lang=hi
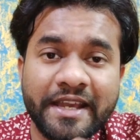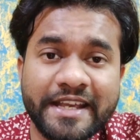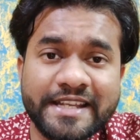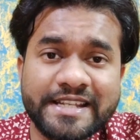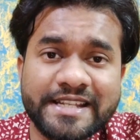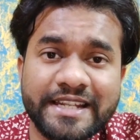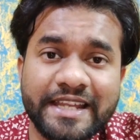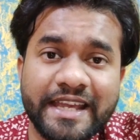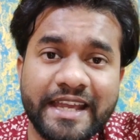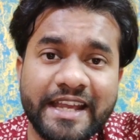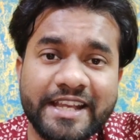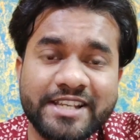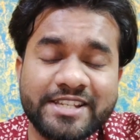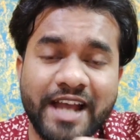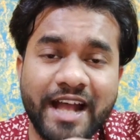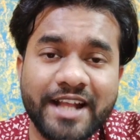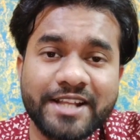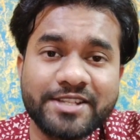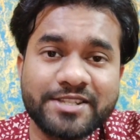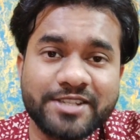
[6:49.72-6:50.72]
इसलिए
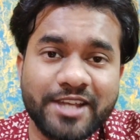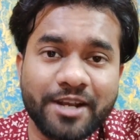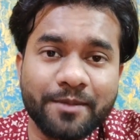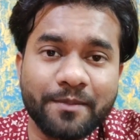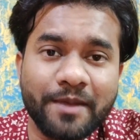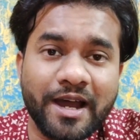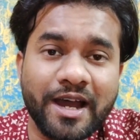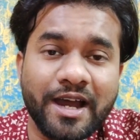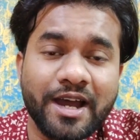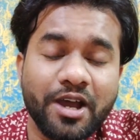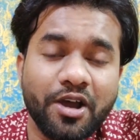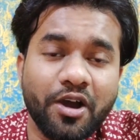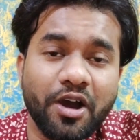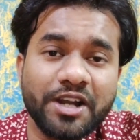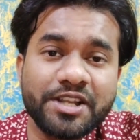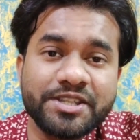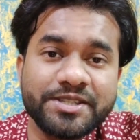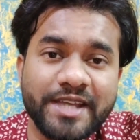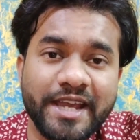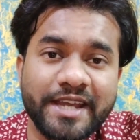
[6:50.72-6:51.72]
ईशांत शर्मा
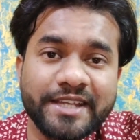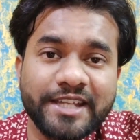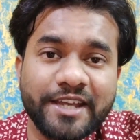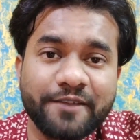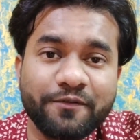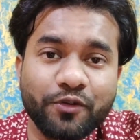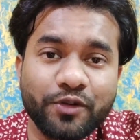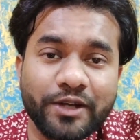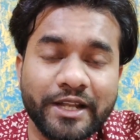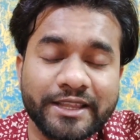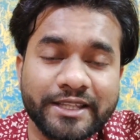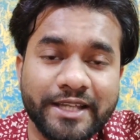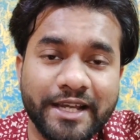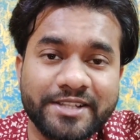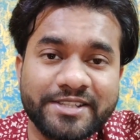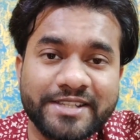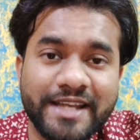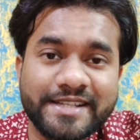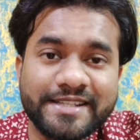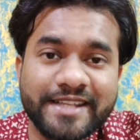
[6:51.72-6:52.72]
और जयदेव
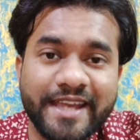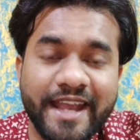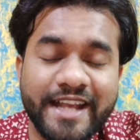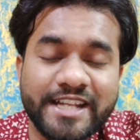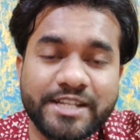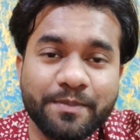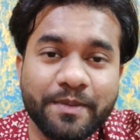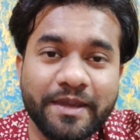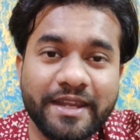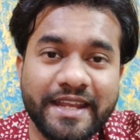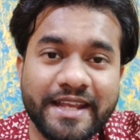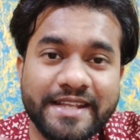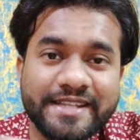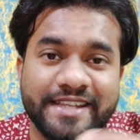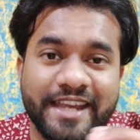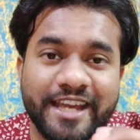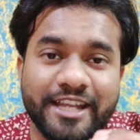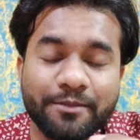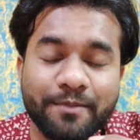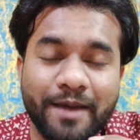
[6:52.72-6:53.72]
उनतकर जैसे एक्सपीरियंस
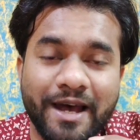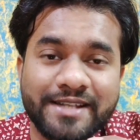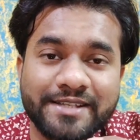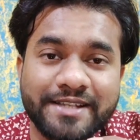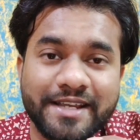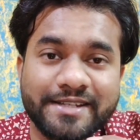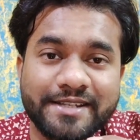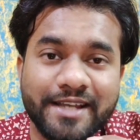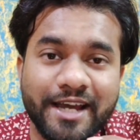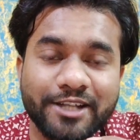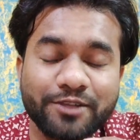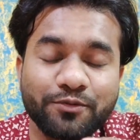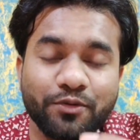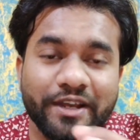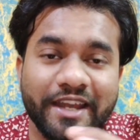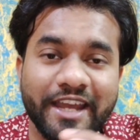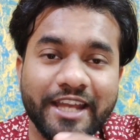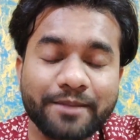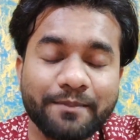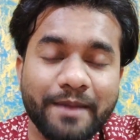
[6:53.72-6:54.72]
गेंदबाज के साथ वो
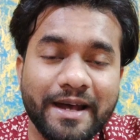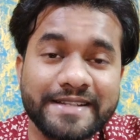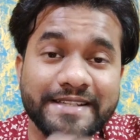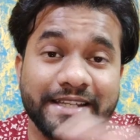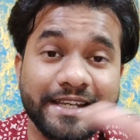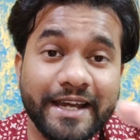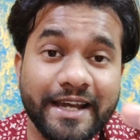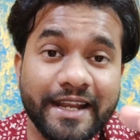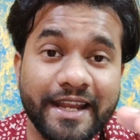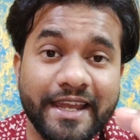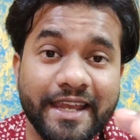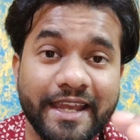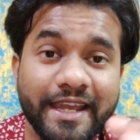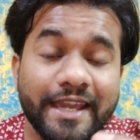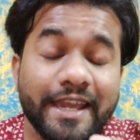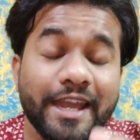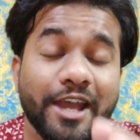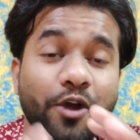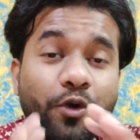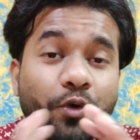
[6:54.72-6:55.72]
गेंदबाजी करेंगे
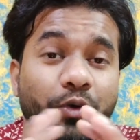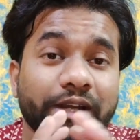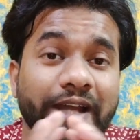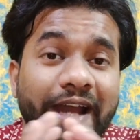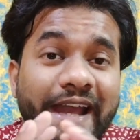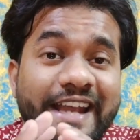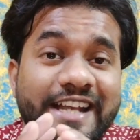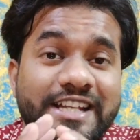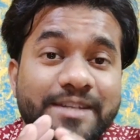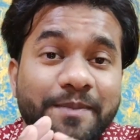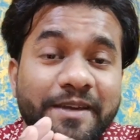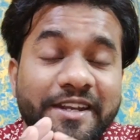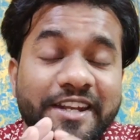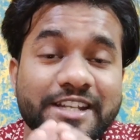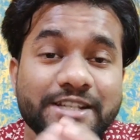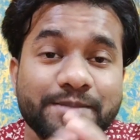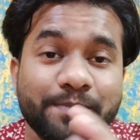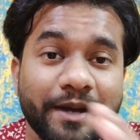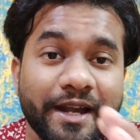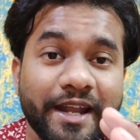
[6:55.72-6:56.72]
उनका
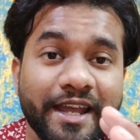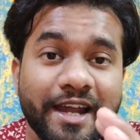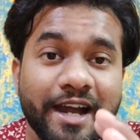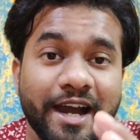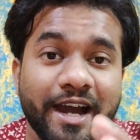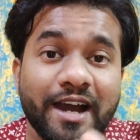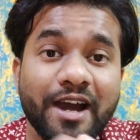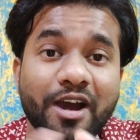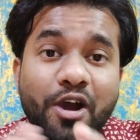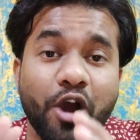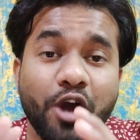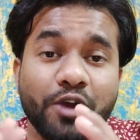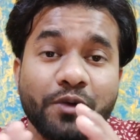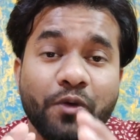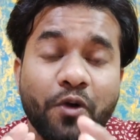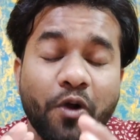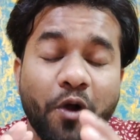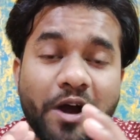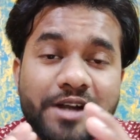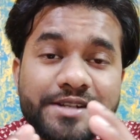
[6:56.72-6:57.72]
एक्सपीरियंस बढ़ेगा और
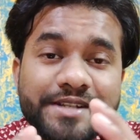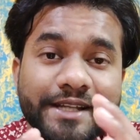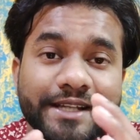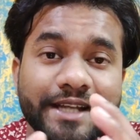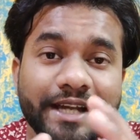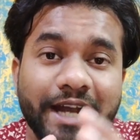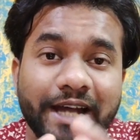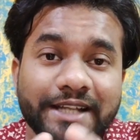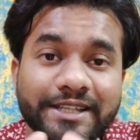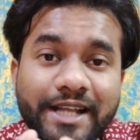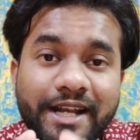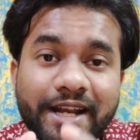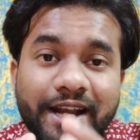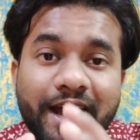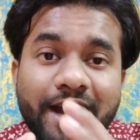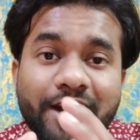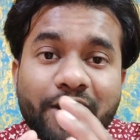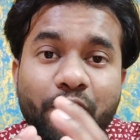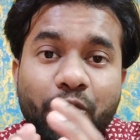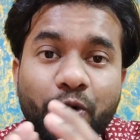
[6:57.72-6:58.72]
वो और ज़्यादा
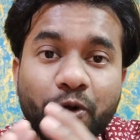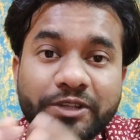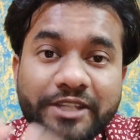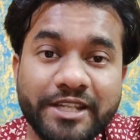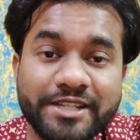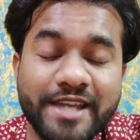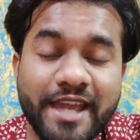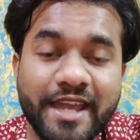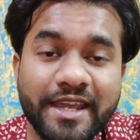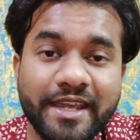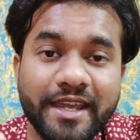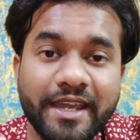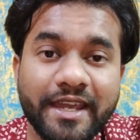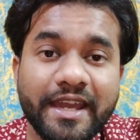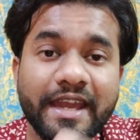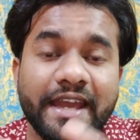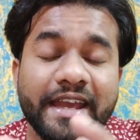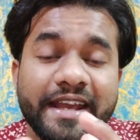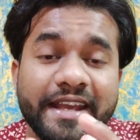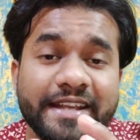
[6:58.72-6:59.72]
खतरनाक होते जाएंगे
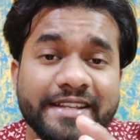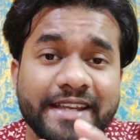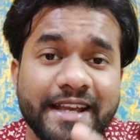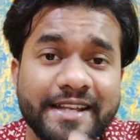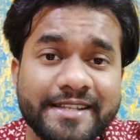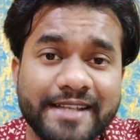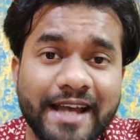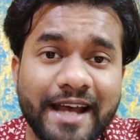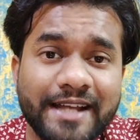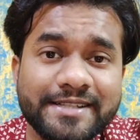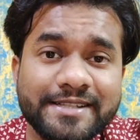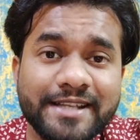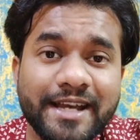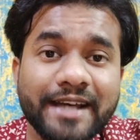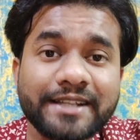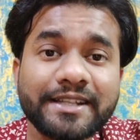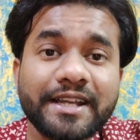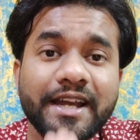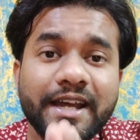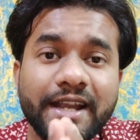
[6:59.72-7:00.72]
इसके साथ
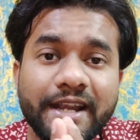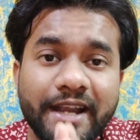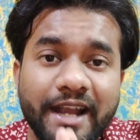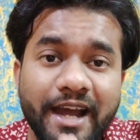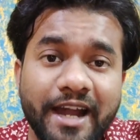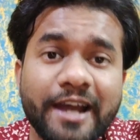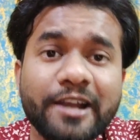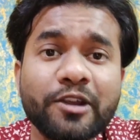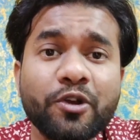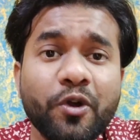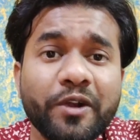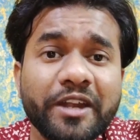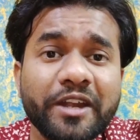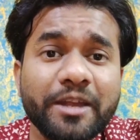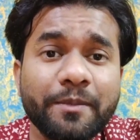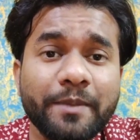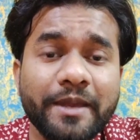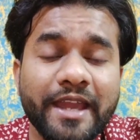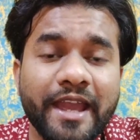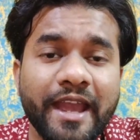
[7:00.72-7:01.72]
साथ नगर कोटी
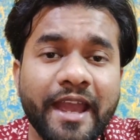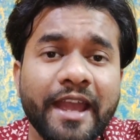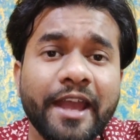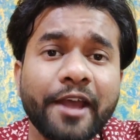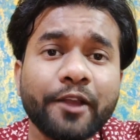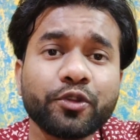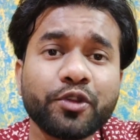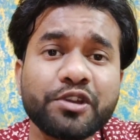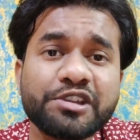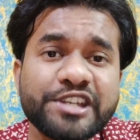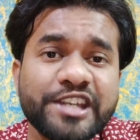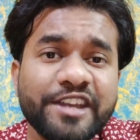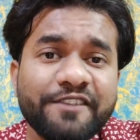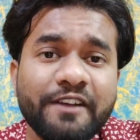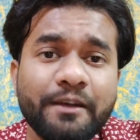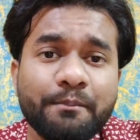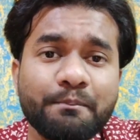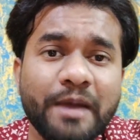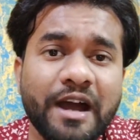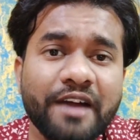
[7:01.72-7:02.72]
भी है तो
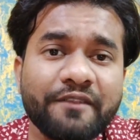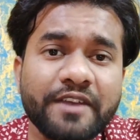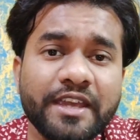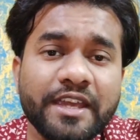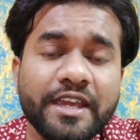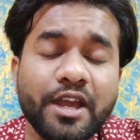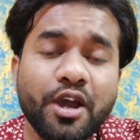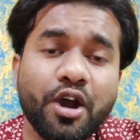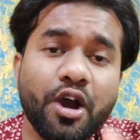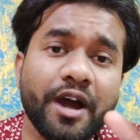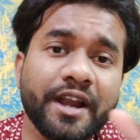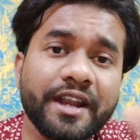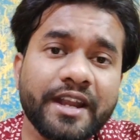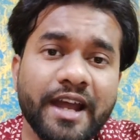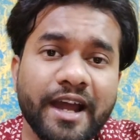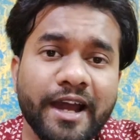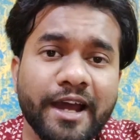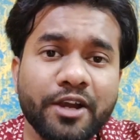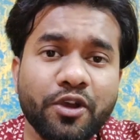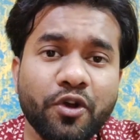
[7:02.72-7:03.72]
शिवम मावी और
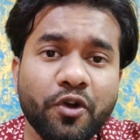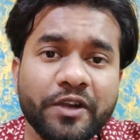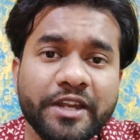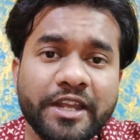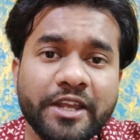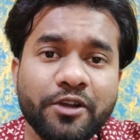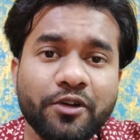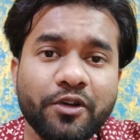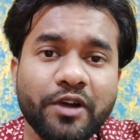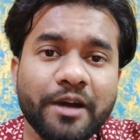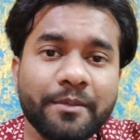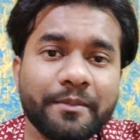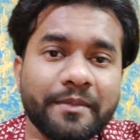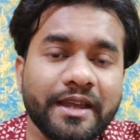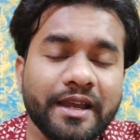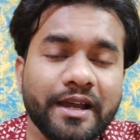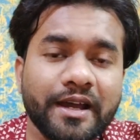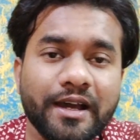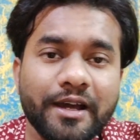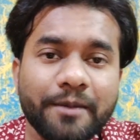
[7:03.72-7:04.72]
नगर कोटी को हम
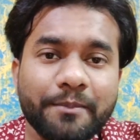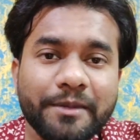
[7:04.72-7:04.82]
आ,